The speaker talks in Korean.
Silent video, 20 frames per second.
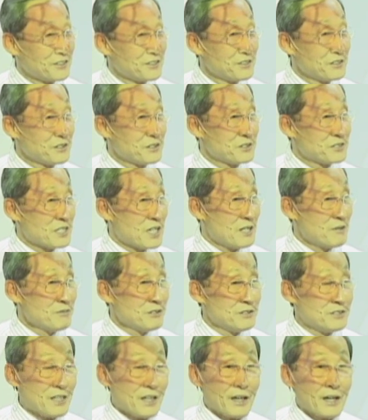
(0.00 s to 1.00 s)
그러니까
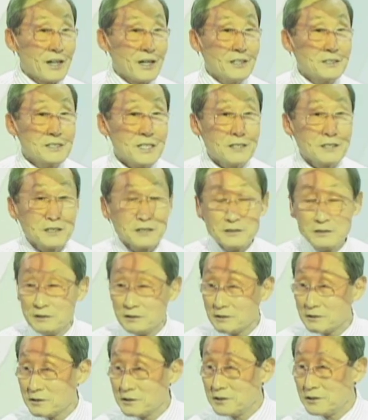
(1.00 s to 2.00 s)
잠은 내가
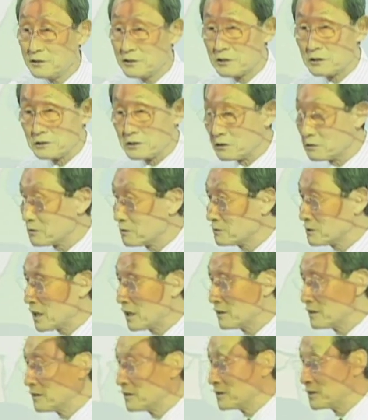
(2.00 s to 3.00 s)
자는 것이, 저절로
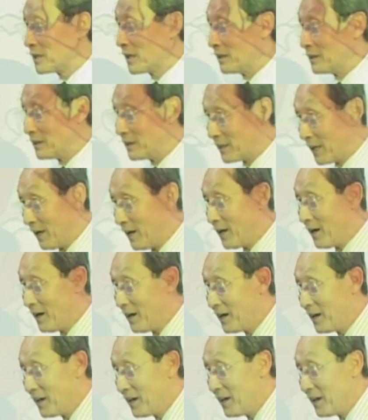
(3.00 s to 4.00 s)
자는 것이
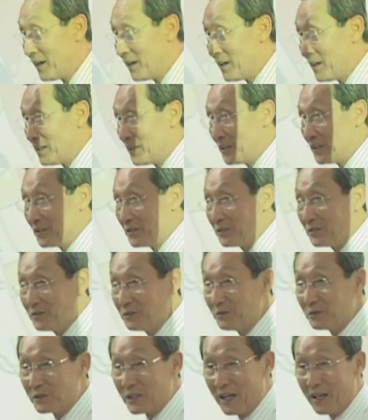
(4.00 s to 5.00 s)
아니라
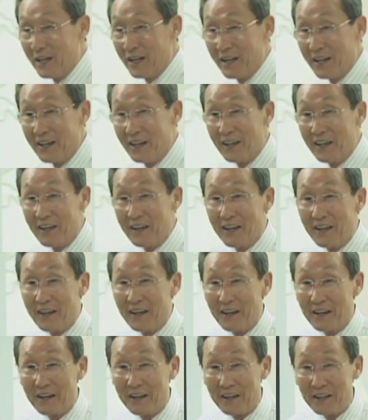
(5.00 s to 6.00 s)
누가?
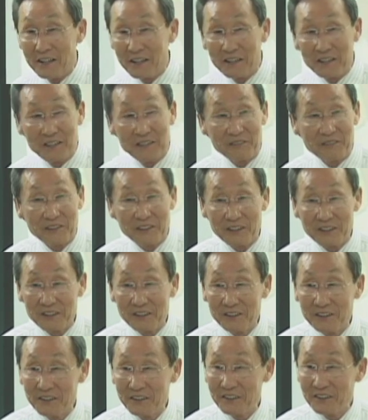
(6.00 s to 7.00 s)

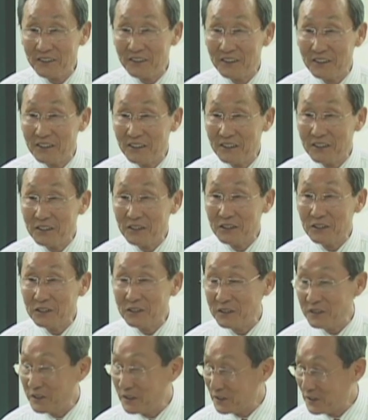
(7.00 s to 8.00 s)
하나님께서
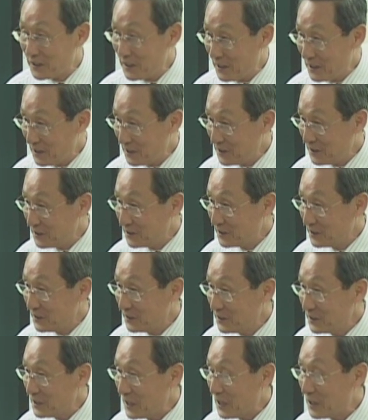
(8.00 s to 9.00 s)
클릭을 하셔서